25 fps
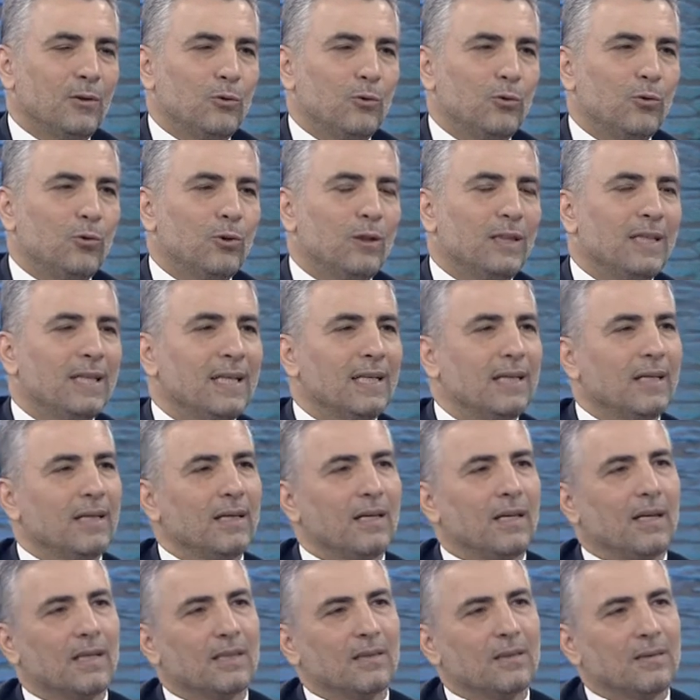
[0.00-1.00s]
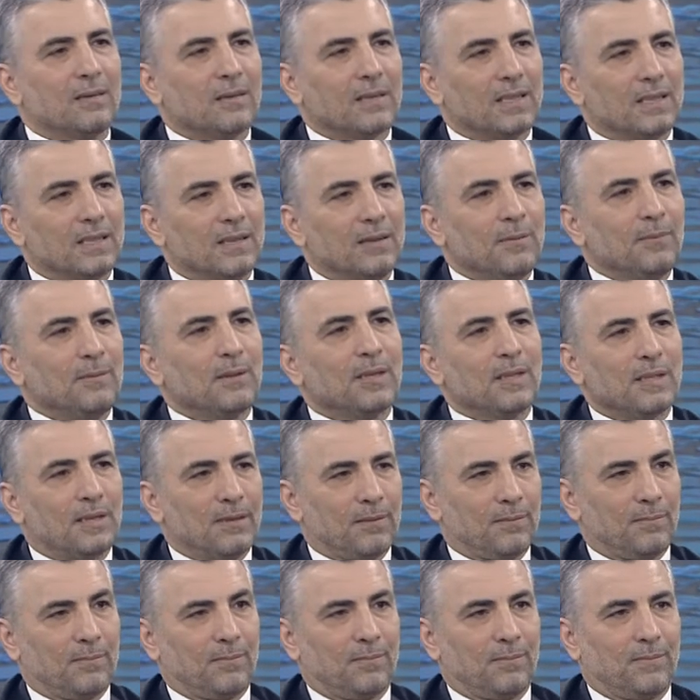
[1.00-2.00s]
Türkiye adı, gıdım
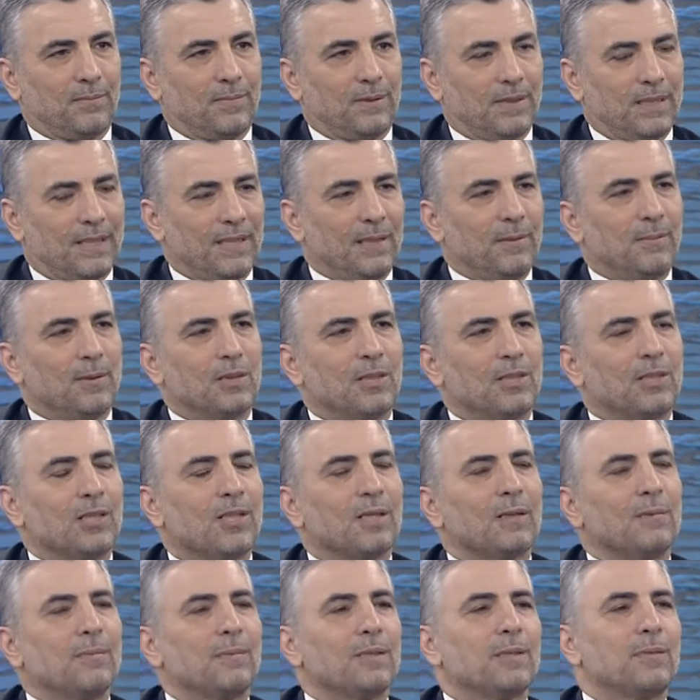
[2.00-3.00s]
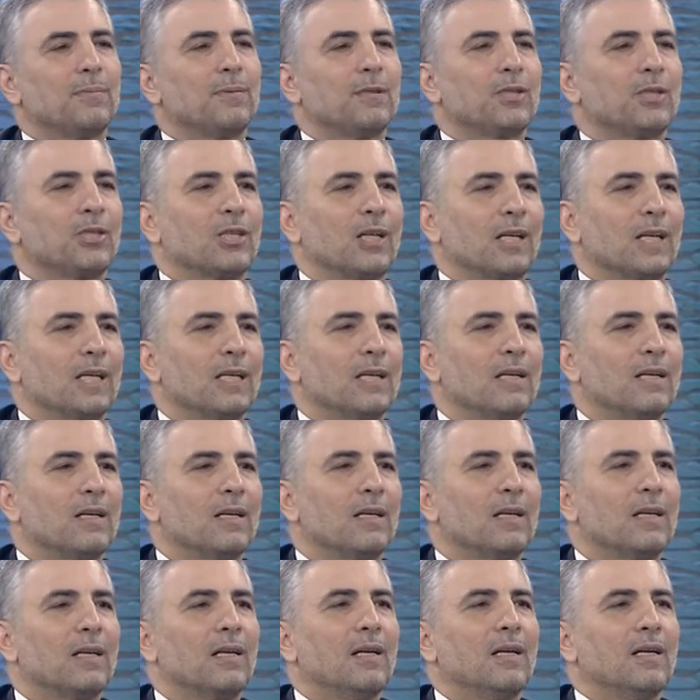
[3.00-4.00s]
gıdım diyebileceğimiz bir
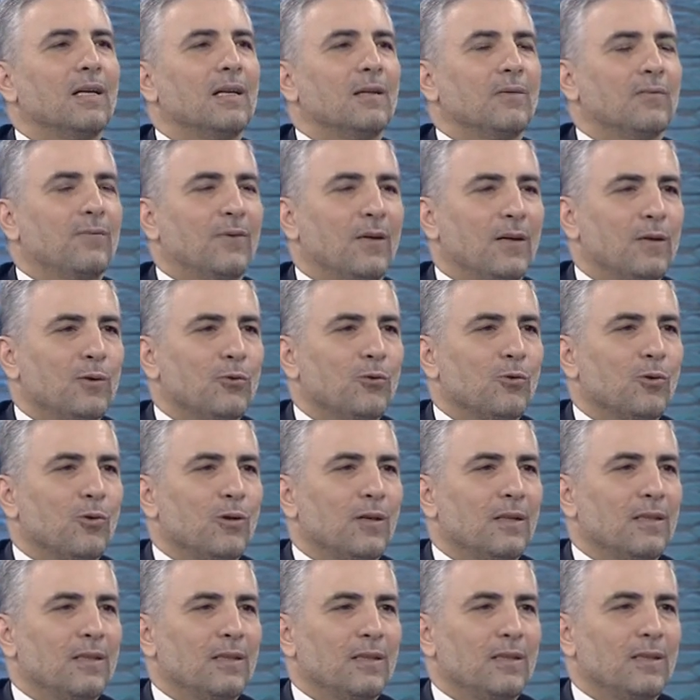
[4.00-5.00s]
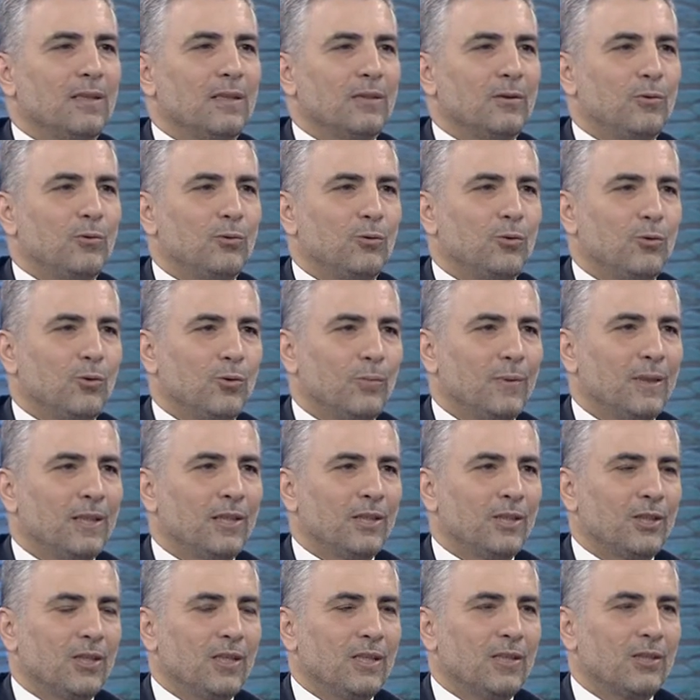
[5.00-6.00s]
şekilde faiz oranlarını
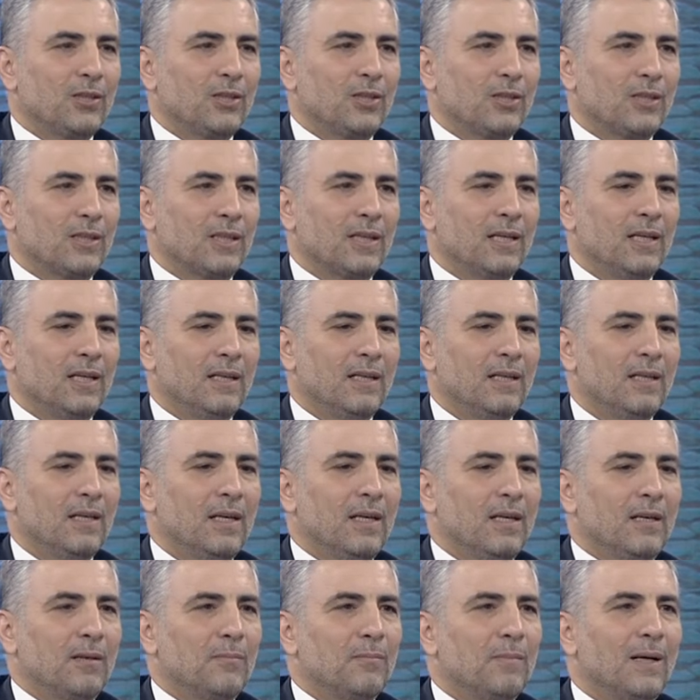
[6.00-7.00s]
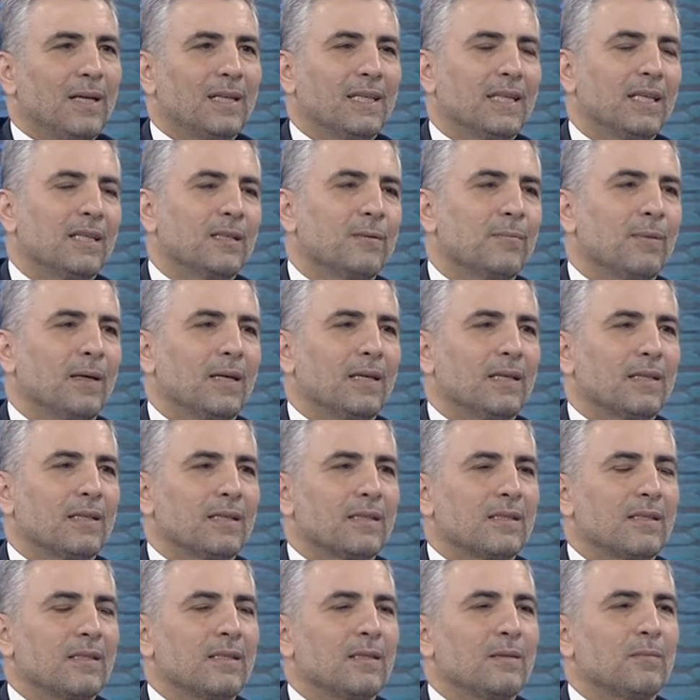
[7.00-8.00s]
düşürmeye çalışırken Merkez
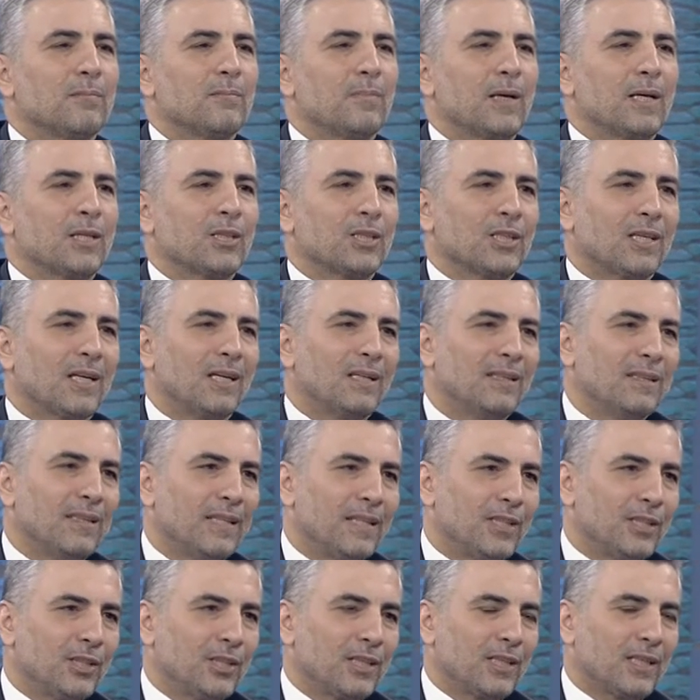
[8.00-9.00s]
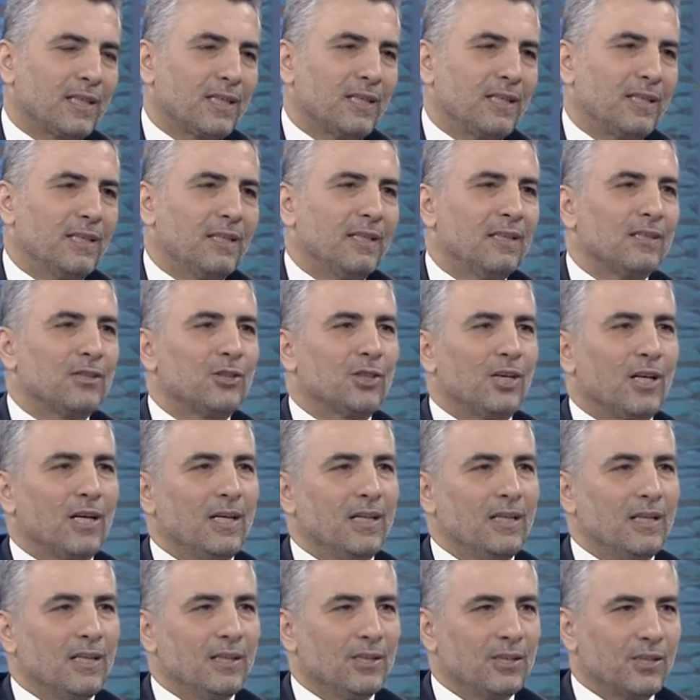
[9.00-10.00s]
Bankası başkan değişikliği,
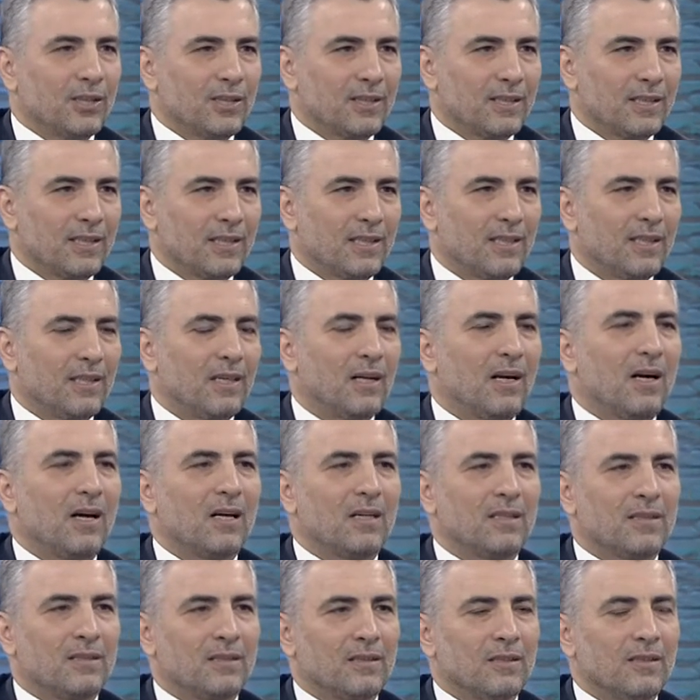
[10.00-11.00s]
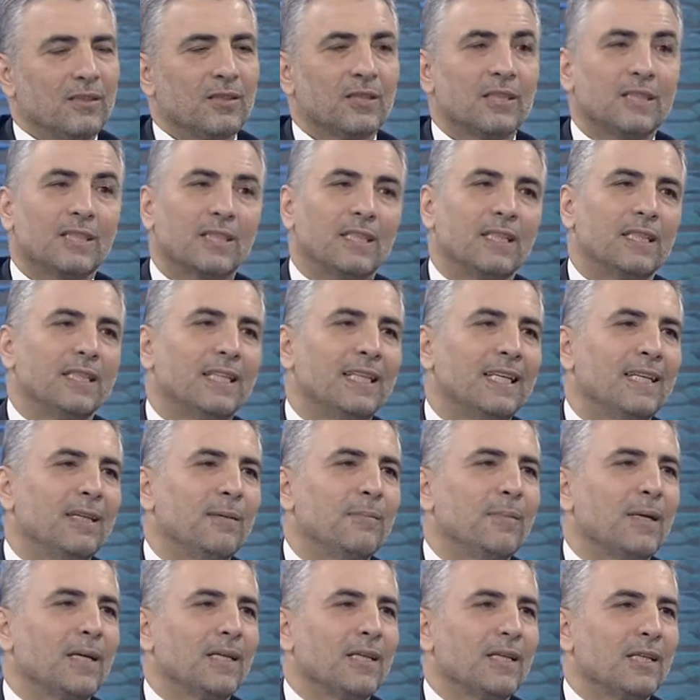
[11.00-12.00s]
cari açıktaki artış, işte yeni
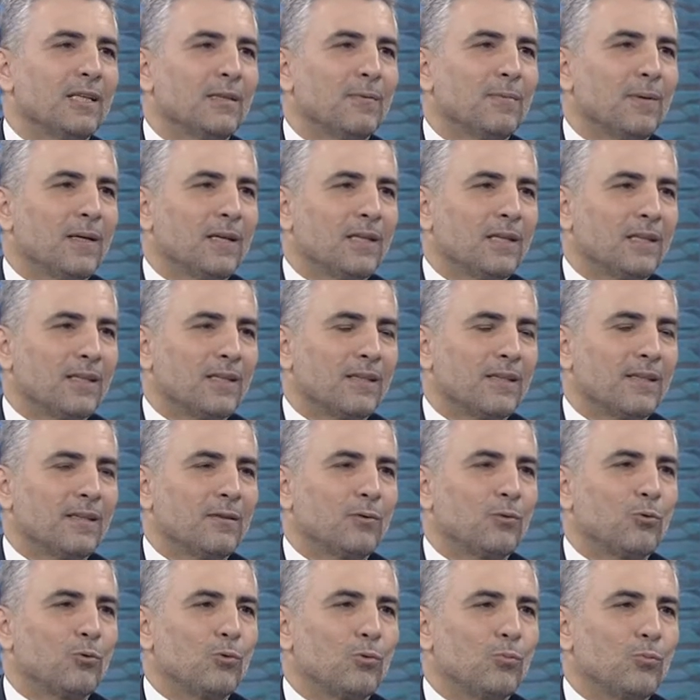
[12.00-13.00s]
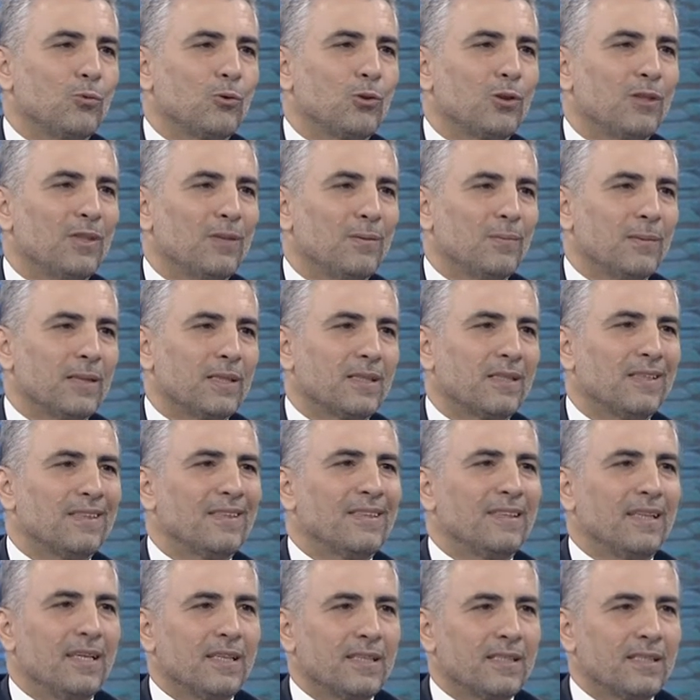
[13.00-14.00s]
Merkez Bankası Durmuş Yılmaz'ın
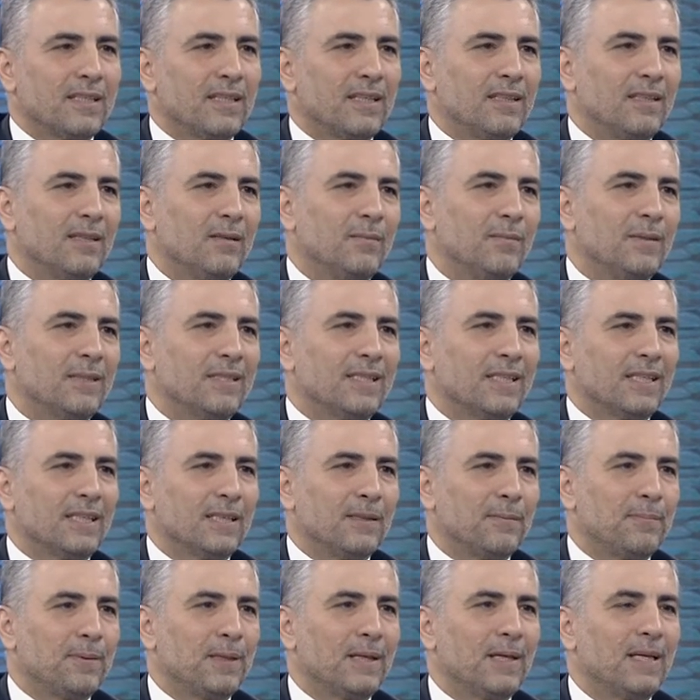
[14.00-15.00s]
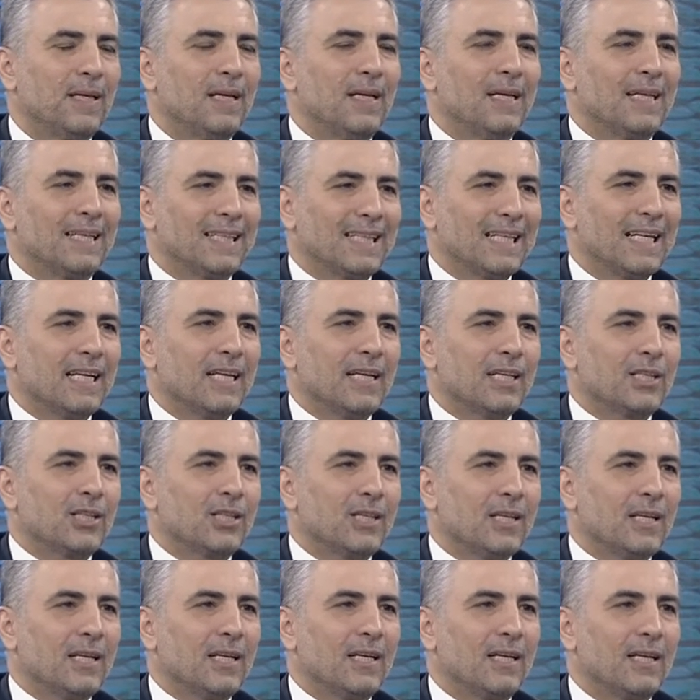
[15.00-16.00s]
test edilmesi gibi
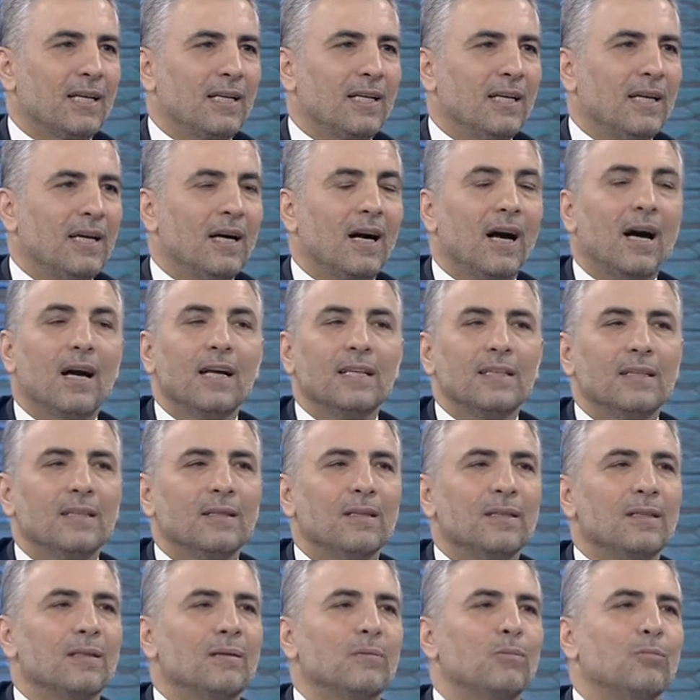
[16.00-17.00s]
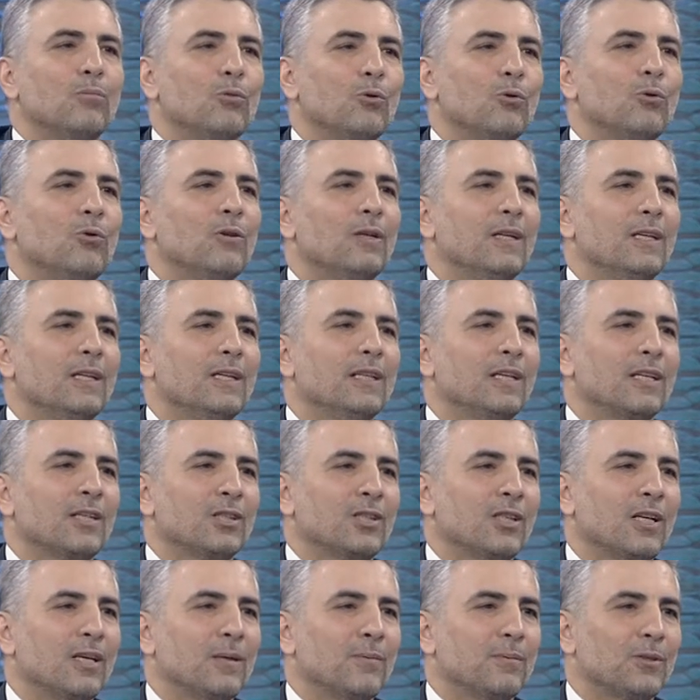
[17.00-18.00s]
gerekçelerle aynı bugünleri
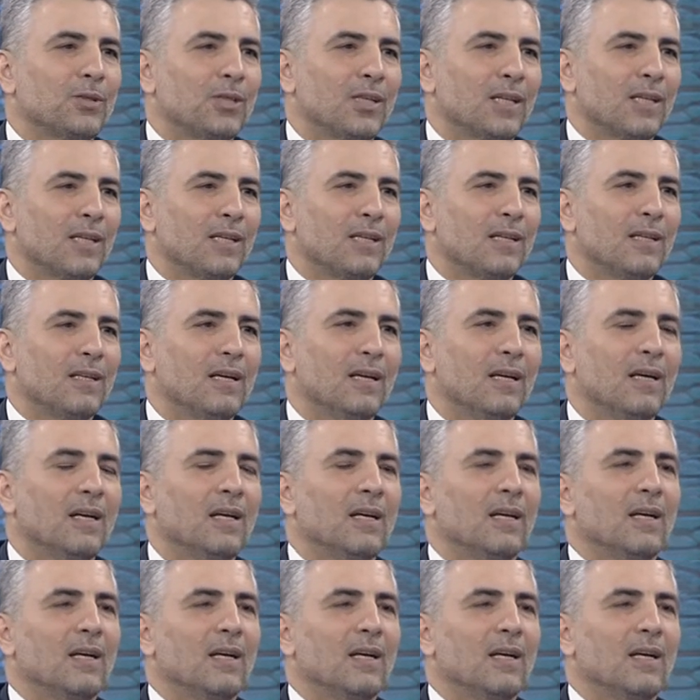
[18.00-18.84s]
yaşar bir şekilde